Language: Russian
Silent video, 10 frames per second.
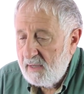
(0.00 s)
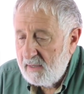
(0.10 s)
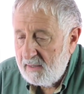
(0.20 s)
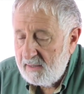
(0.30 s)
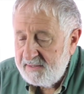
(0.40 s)

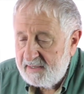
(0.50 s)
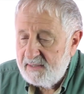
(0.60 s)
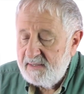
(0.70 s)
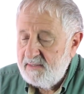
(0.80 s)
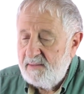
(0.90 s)
А, ни,
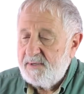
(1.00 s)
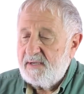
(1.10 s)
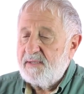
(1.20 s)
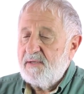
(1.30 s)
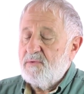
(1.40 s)
ни, ни при
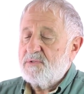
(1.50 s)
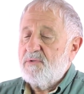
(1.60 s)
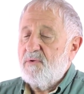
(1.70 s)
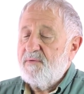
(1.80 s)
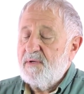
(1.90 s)
каких
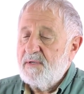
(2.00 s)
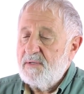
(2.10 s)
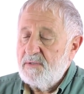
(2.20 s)
условиях.